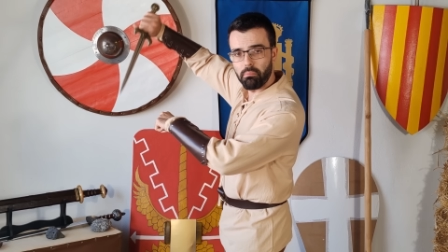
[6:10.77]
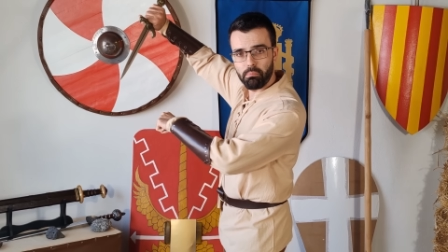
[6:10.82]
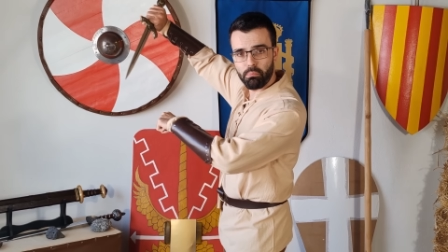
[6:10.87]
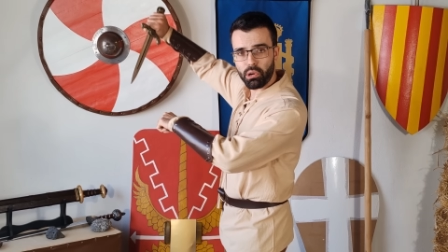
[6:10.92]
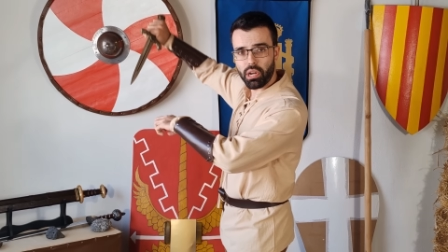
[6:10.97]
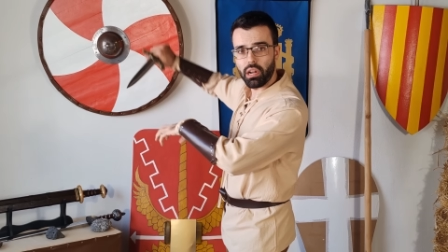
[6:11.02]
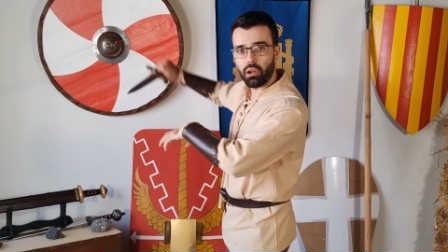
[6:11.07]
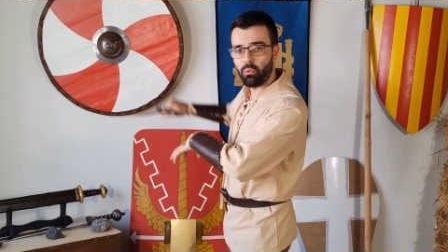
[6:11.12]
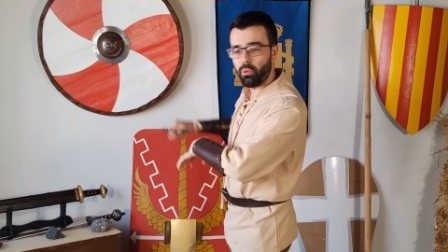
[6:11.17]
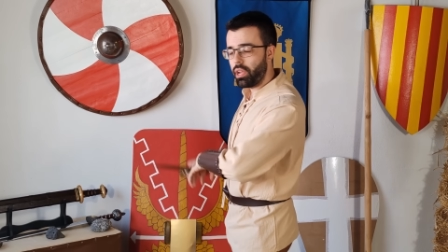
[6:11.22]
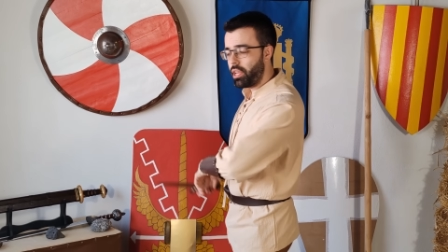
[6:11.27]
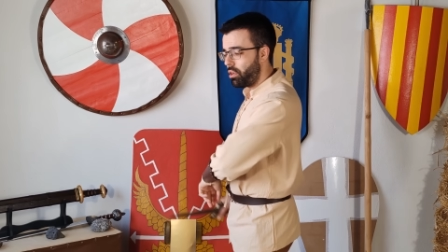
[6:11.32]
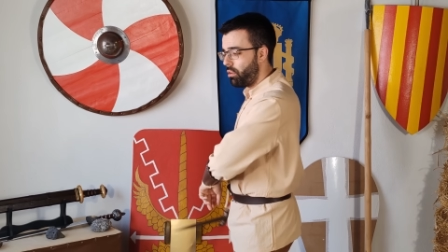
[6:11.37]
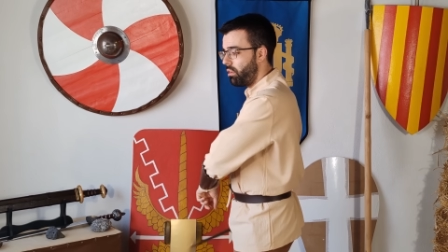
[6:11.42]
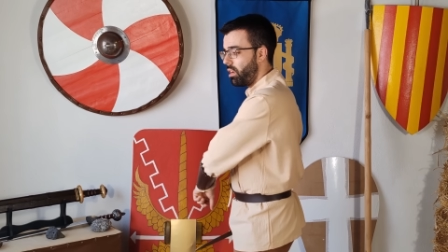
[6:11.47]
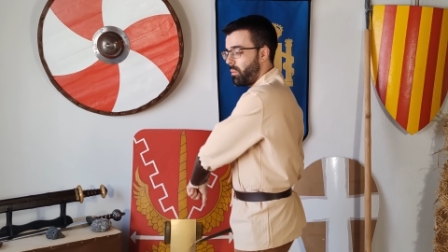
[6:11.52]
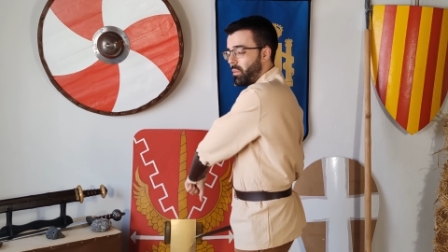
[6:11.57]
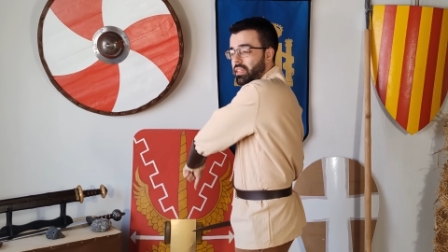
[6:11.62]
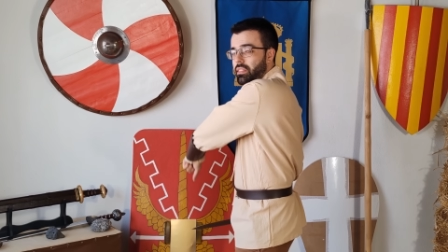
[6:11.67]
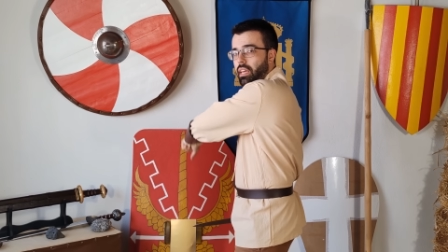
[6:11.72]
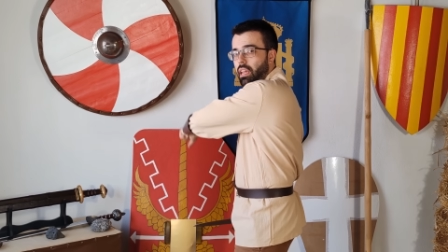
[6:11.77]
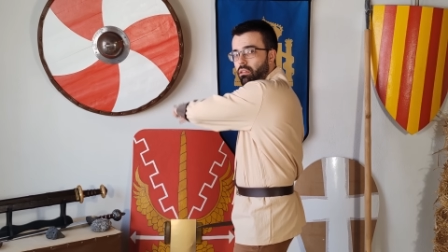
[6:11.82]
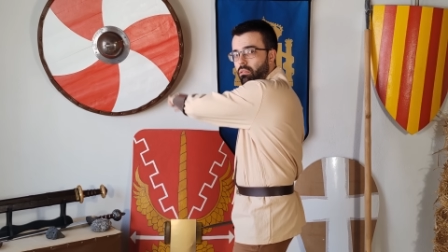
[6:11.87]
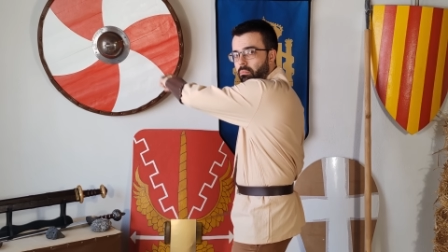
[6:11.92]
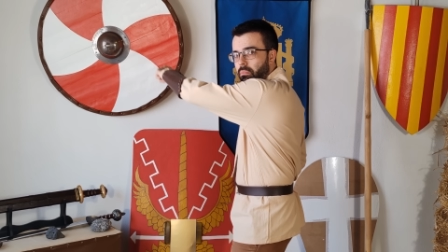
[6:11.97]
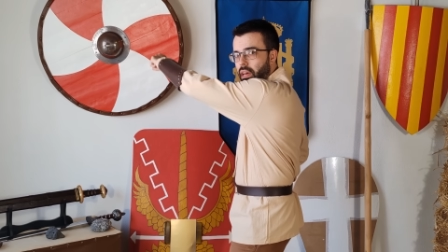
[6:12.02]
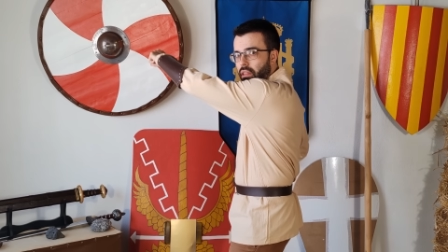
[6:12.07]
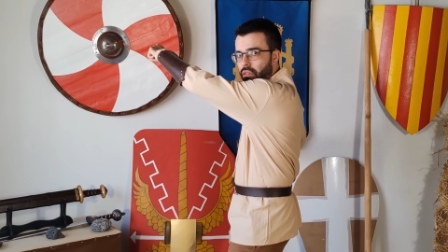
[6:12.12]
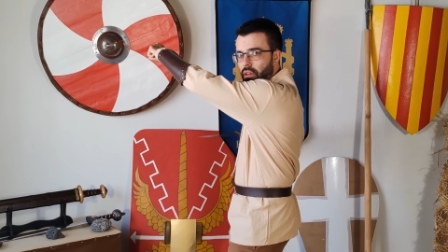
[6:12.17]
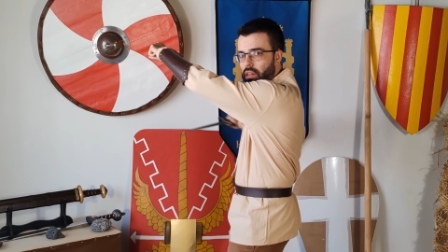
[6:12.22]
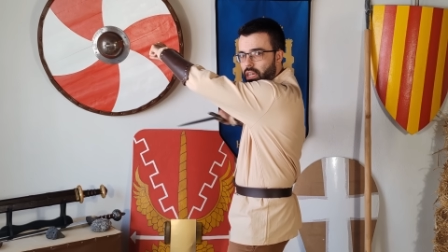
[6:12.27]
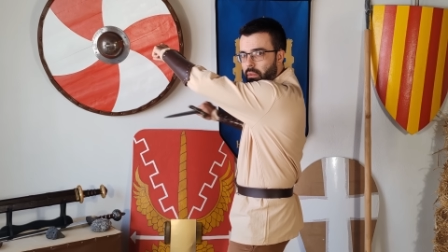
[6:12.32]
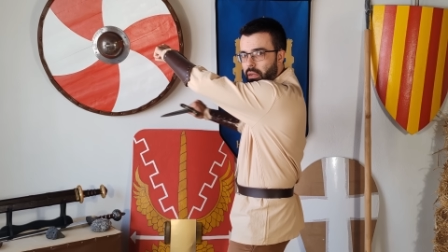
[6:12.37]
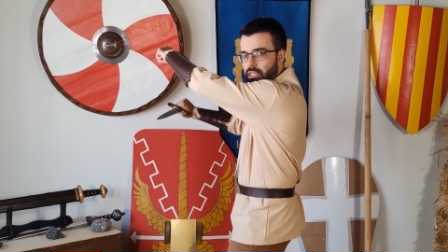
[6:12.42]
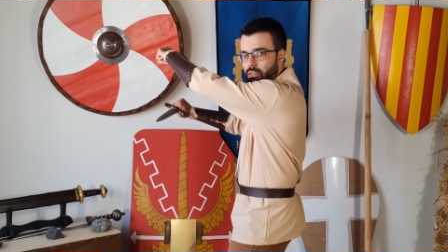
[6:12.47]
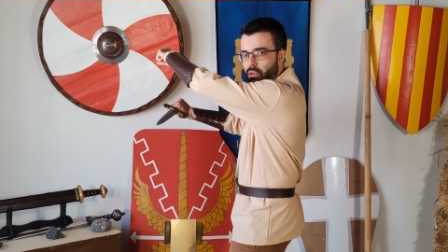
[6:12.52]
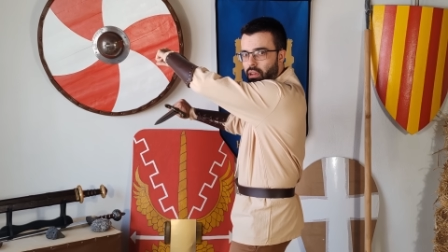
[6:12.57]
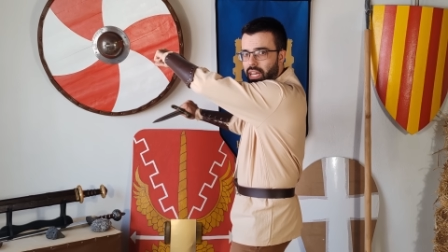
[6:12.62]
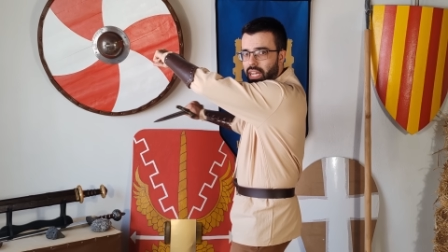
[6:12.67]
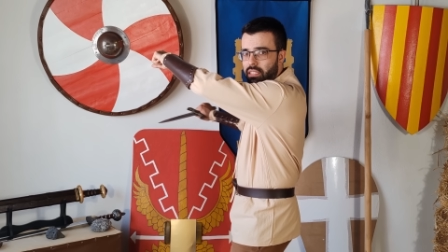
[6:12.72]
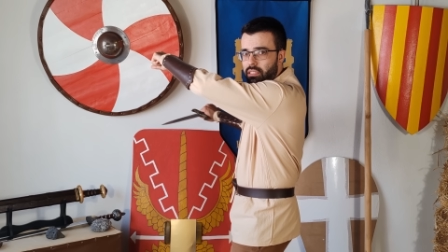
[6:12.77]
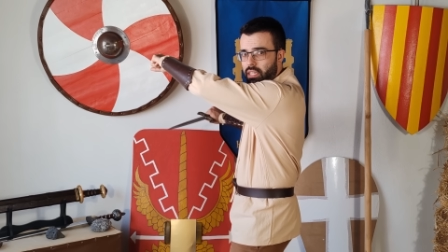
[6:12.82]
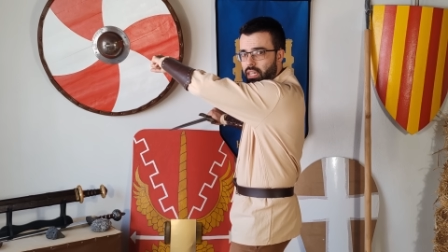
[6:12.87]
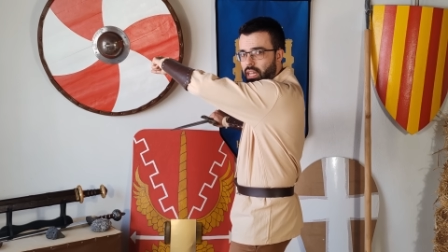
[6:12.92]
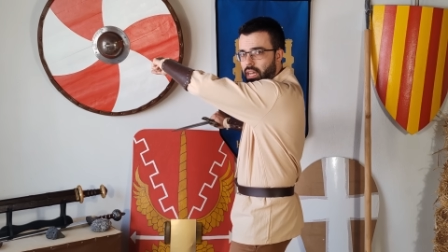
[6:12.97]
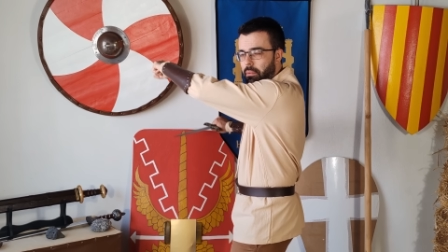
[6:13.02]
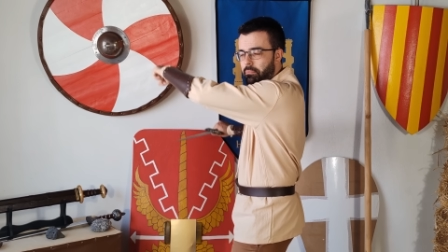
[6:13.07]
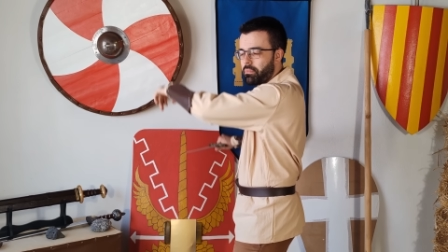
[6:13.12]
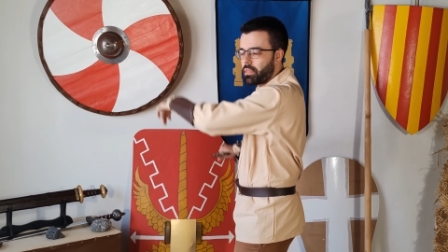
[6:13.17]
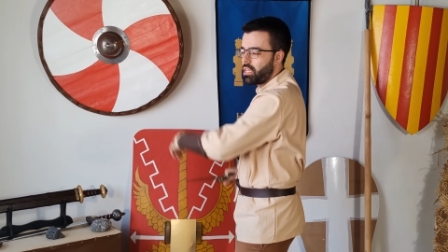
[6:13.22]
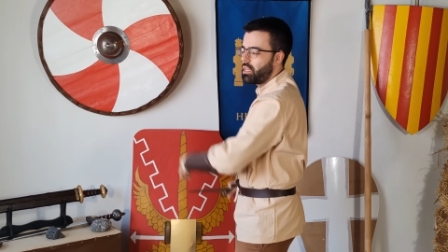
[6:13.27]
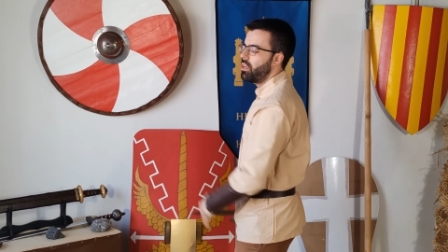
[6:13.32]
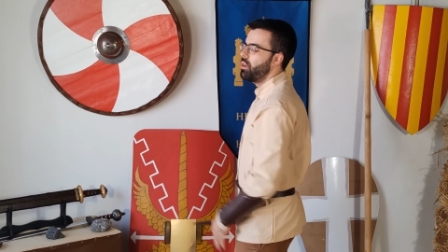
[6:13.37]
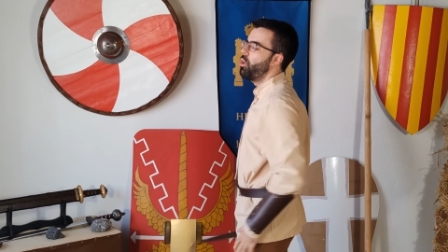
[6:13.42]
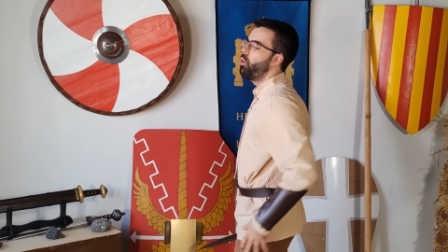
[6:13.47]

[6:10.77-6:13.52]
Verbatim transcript: por el cuello, levantarle un brazo y clavarse en la axila.